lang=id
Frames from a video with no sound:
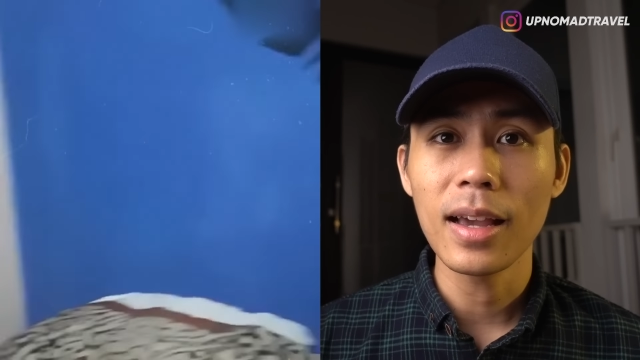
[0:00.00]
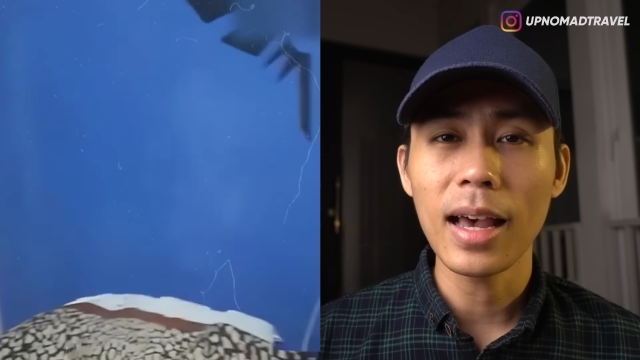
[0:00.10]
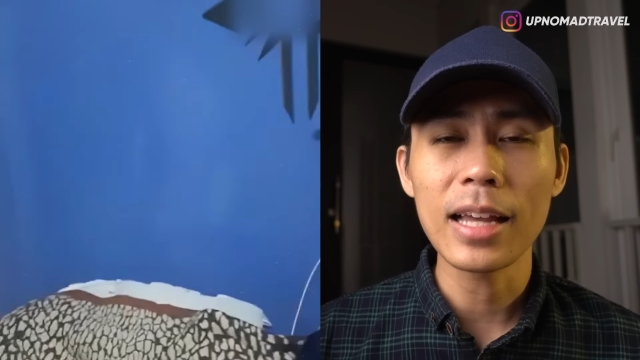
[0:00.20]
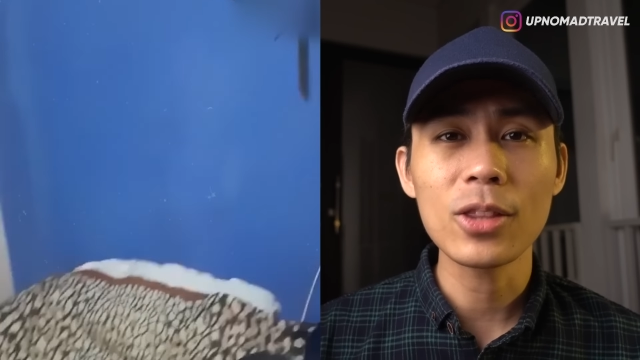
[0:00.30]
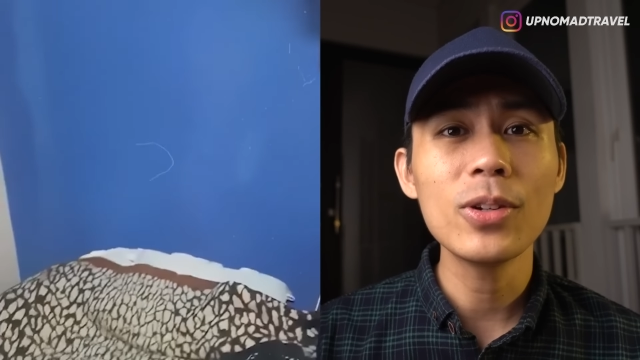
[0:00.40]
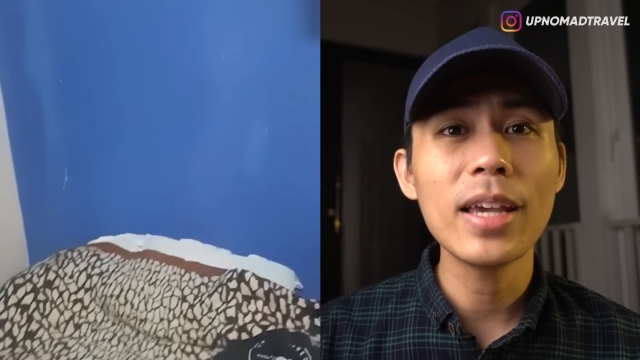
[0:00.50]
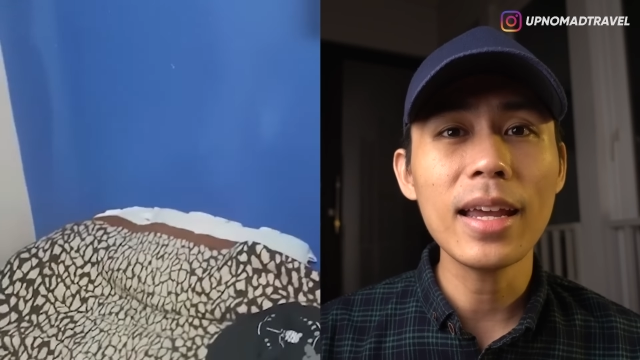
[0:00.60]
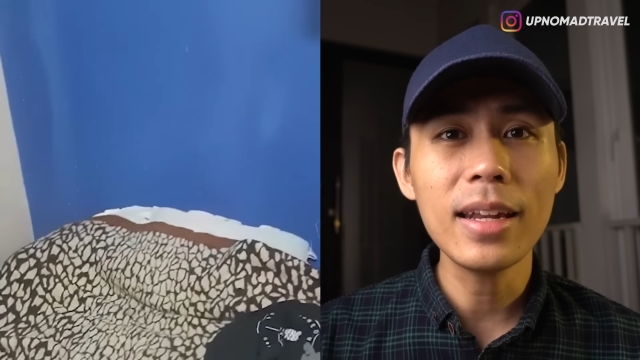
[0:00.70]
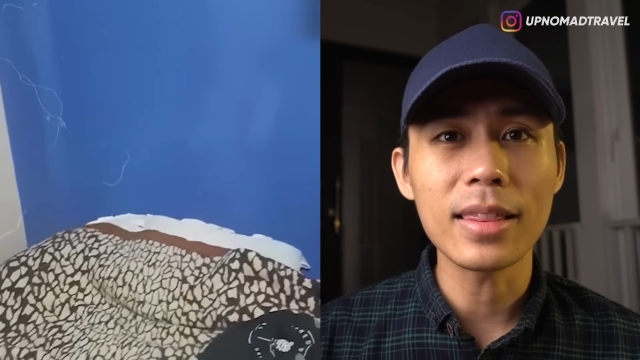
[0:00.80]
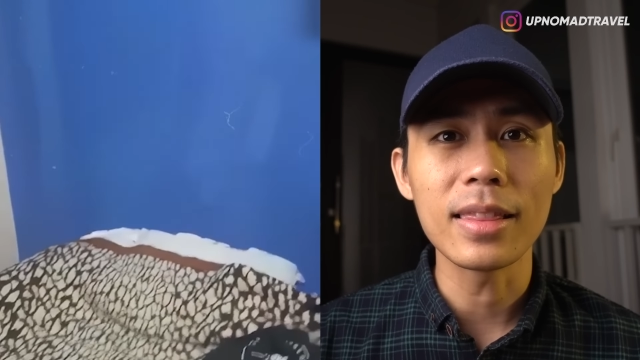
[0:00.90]
atau
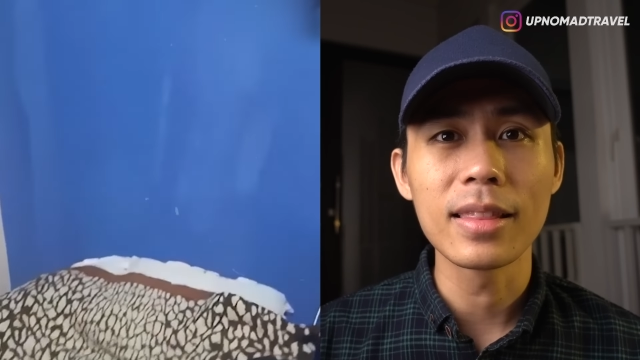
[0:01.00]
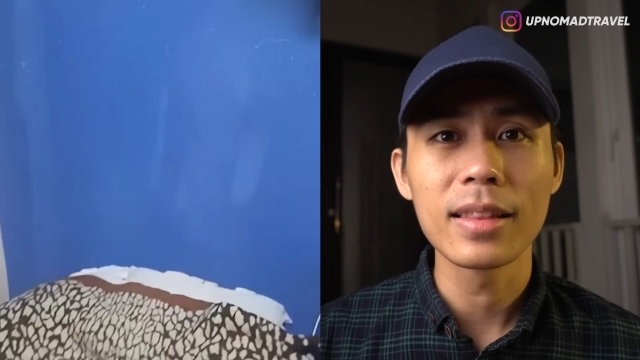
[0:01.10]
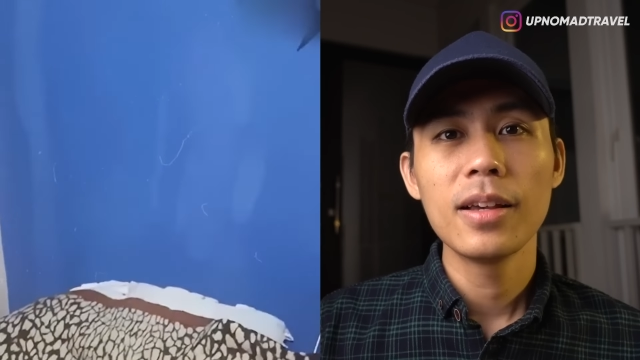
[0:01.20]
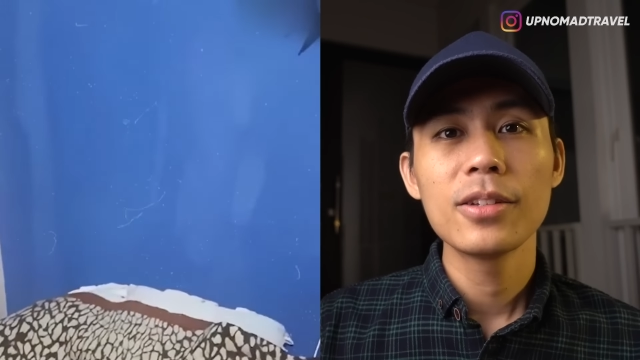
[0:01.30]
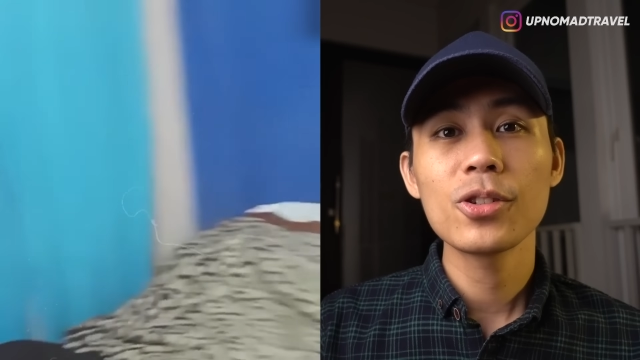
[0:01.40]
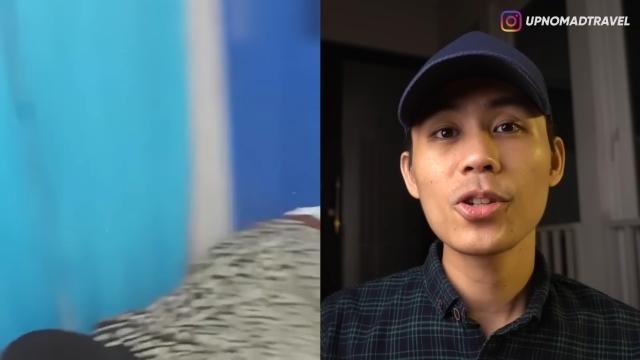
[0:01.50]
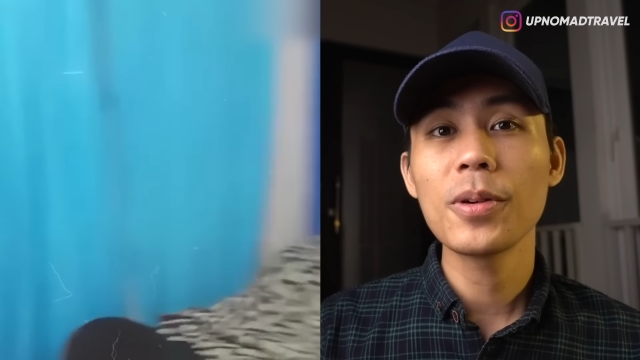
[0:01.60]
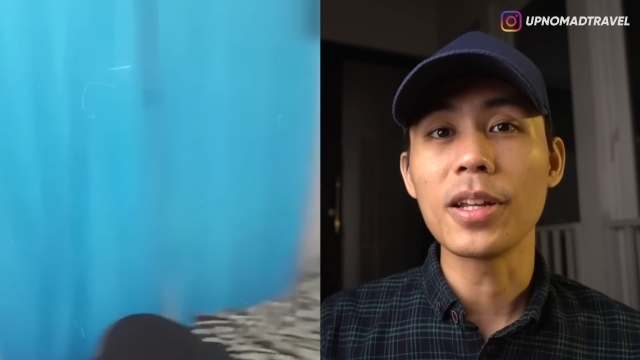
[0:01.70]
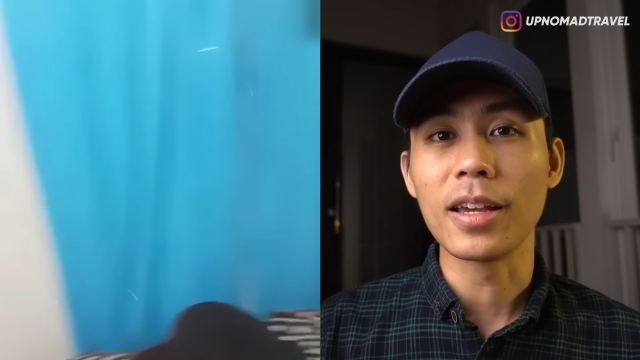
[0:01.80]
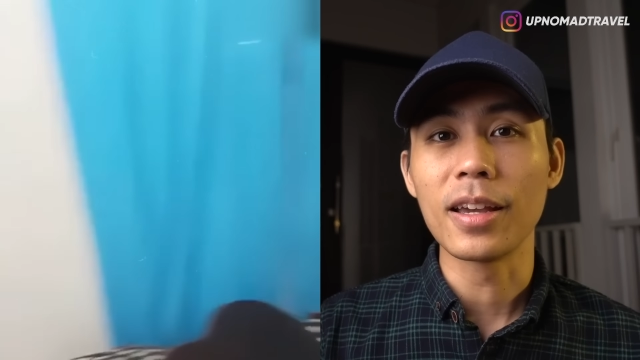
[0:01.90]
diedit. So,
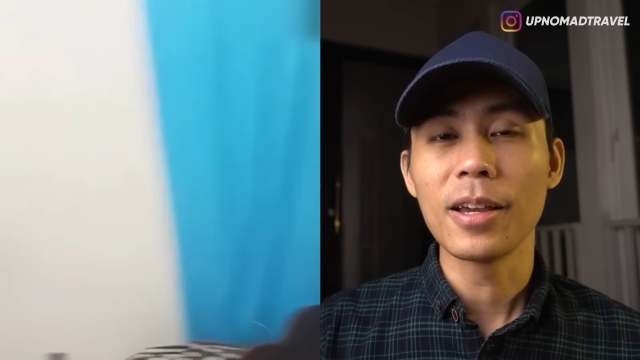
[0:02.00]
coba deh,